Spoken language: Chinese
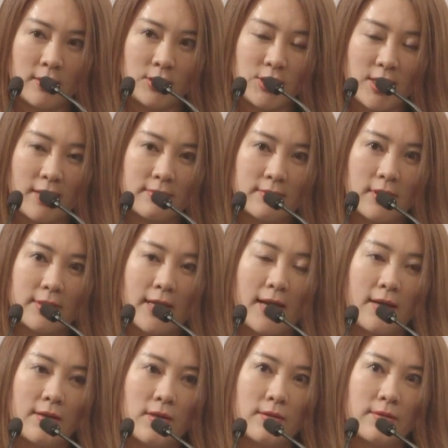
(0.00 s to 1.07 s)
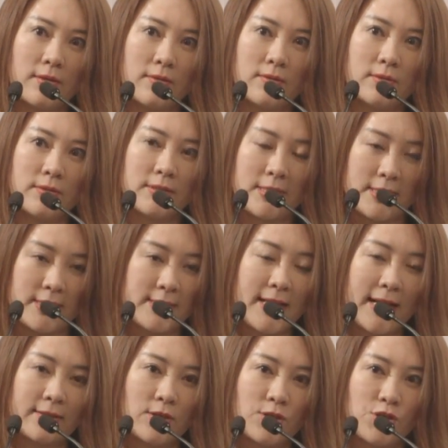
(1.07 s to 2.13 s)
这样呢，它旗
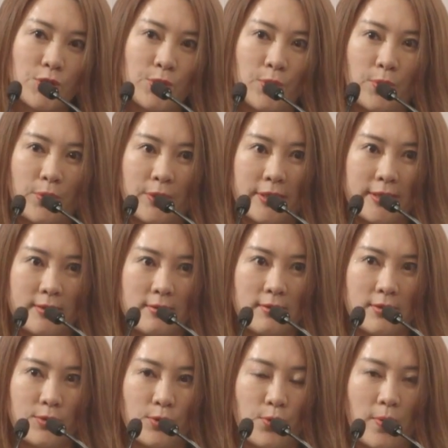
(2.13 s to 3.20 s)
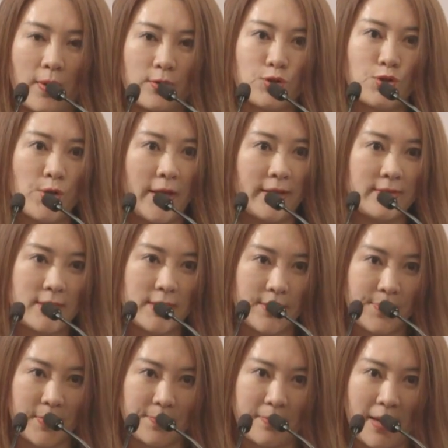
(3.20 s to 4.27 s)
下呢是有一个女王传奇
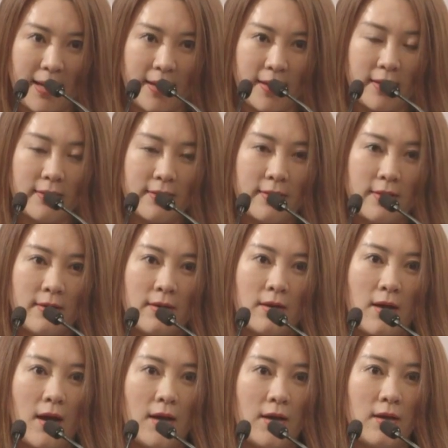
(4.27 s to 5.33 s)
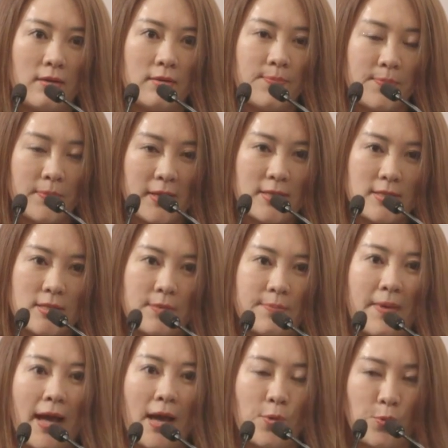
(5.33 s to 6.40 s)
品牌，啊，丽
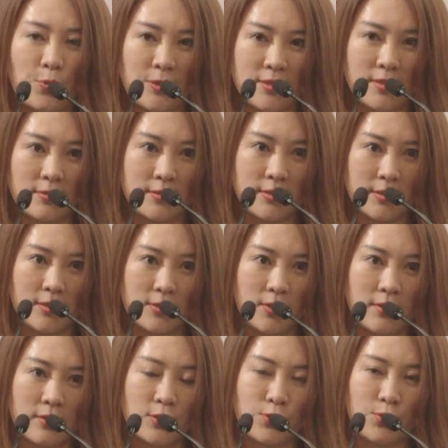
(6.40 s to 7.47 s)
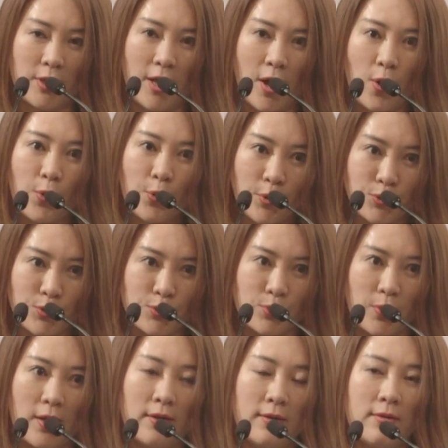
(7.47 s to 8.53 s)
SPA 五星级水疗会
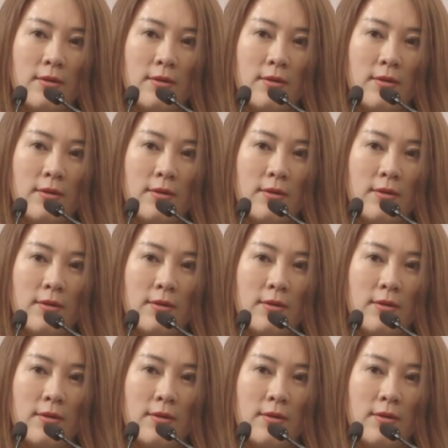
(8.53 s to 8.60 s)
所，